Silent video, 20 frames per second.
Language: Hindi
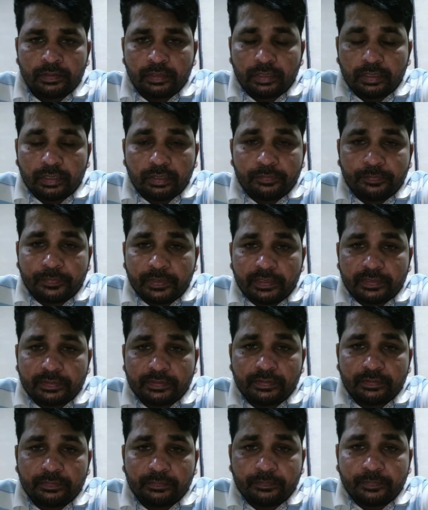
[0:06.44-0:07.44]
हेलो फ्रेंड्स
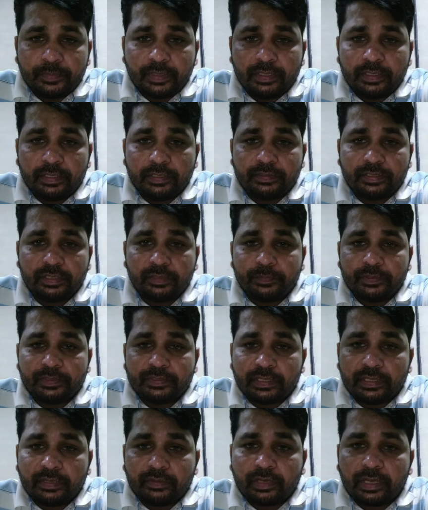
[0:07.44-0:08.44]
मैं अनिल सिंह
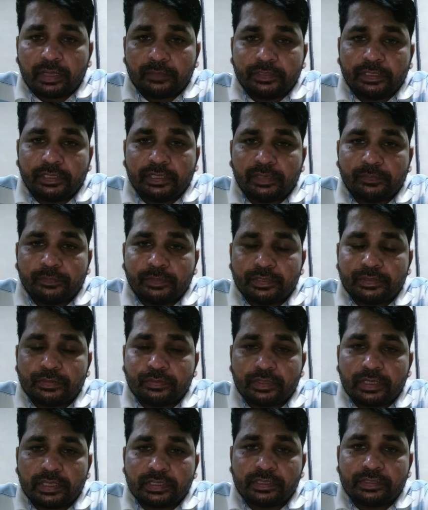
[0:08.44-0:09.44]
बिसेन और आप देख रहे हैं मेरा
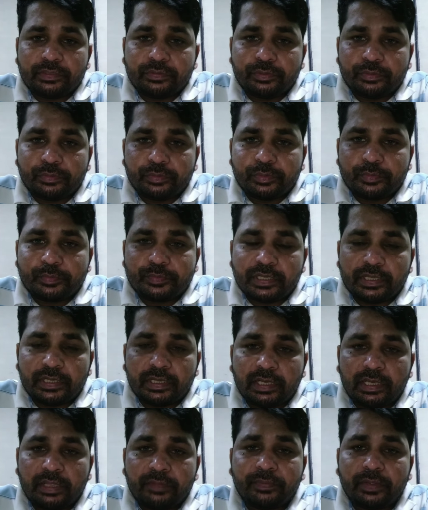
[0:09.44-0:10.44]
छोटा सा जो यूट्यूब
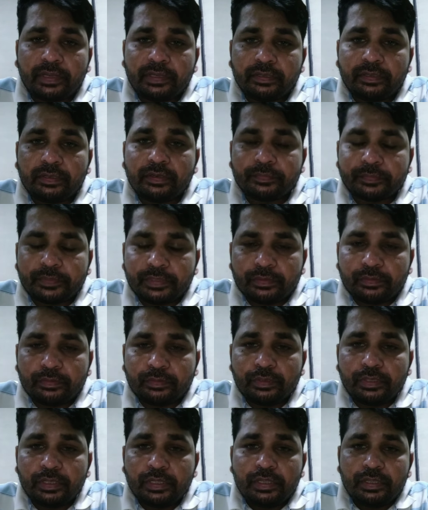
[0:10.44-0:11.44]
चैनल है फाइंडर ऑफ किंग
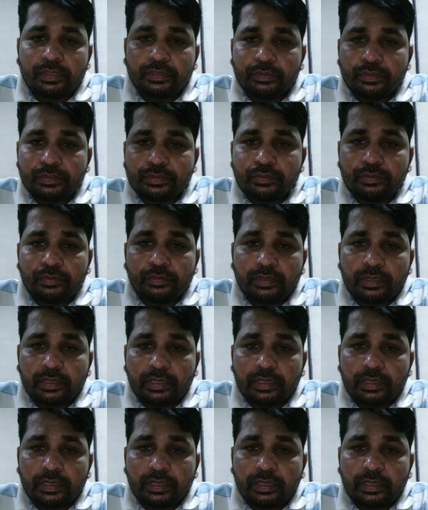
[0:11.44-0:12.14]
को दोस्तों